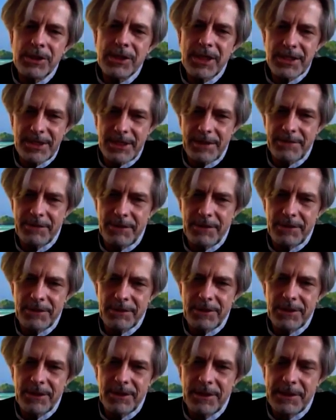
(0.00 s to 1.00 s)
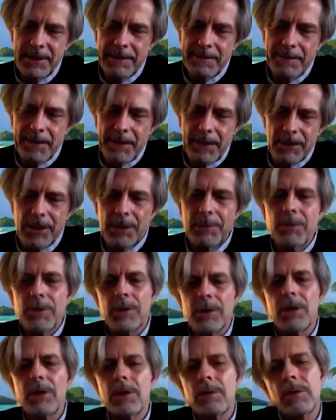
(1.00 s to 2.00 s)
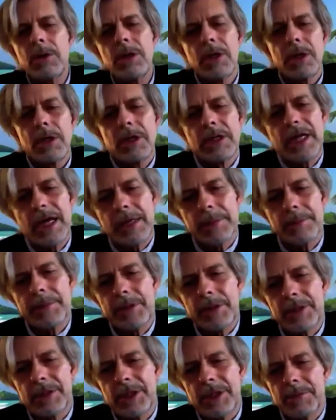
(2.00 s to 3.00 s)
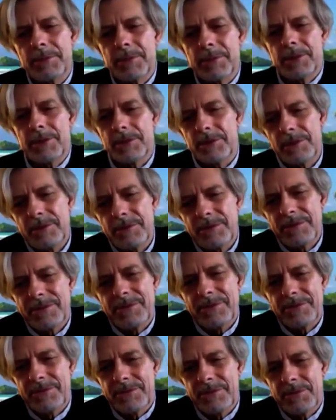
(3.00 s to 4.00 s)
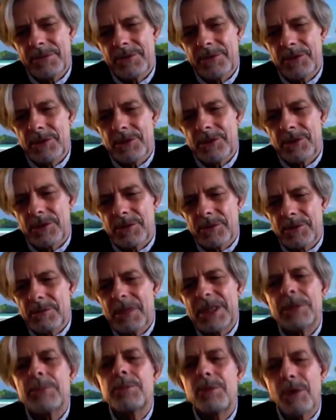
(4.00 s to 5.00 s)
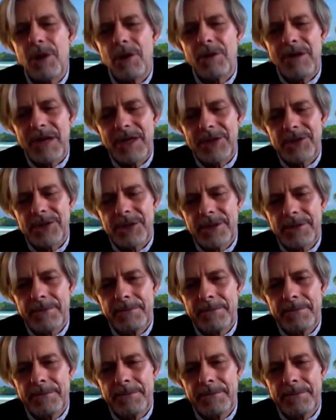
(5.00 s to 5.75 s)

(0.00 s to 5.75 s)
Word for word: na zewnątrz. Nie mogą jakby tym y, manipulować.